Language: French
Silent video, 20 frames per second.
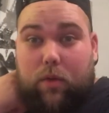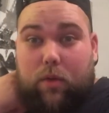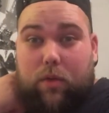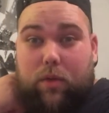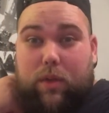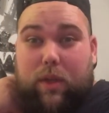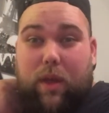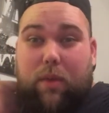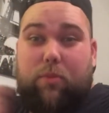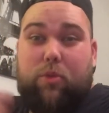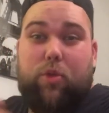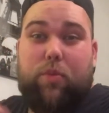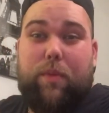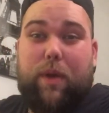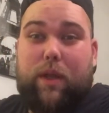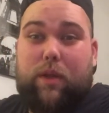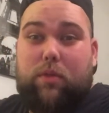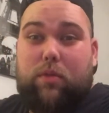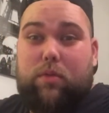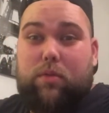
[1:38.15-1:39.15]
en termes de
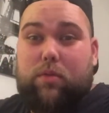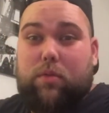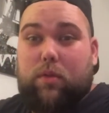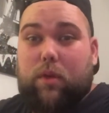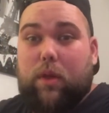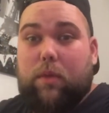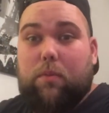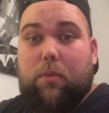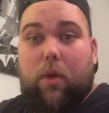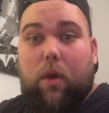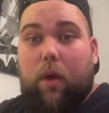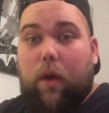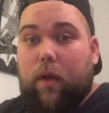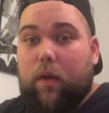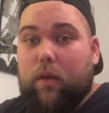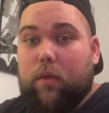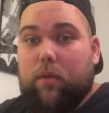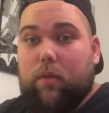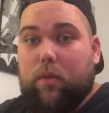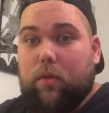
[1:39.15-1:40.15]
matos, honnêtement,
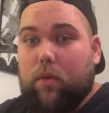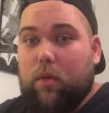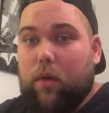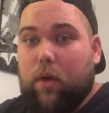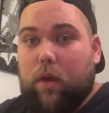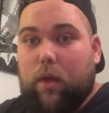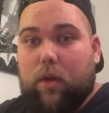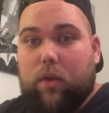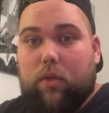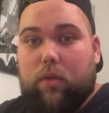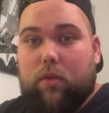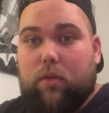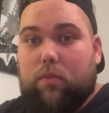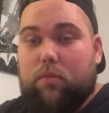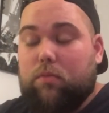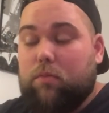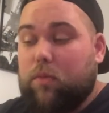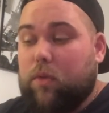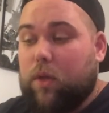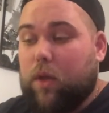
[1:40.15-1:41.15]
rien de, rien de
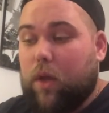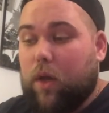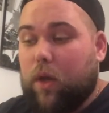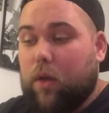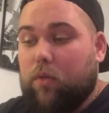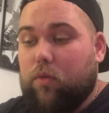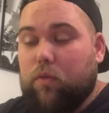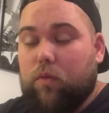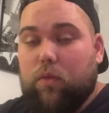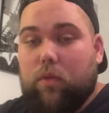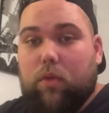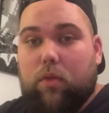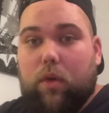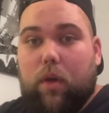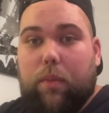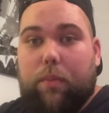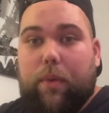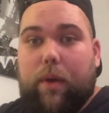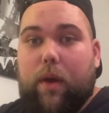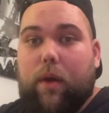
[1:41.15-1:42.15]
très nouveau
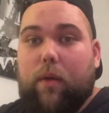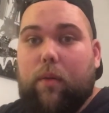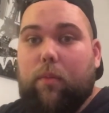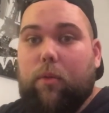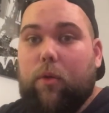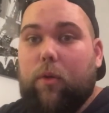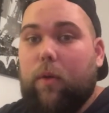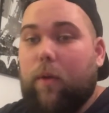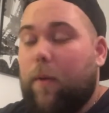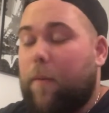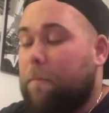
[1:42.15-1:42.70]
à part. Bon,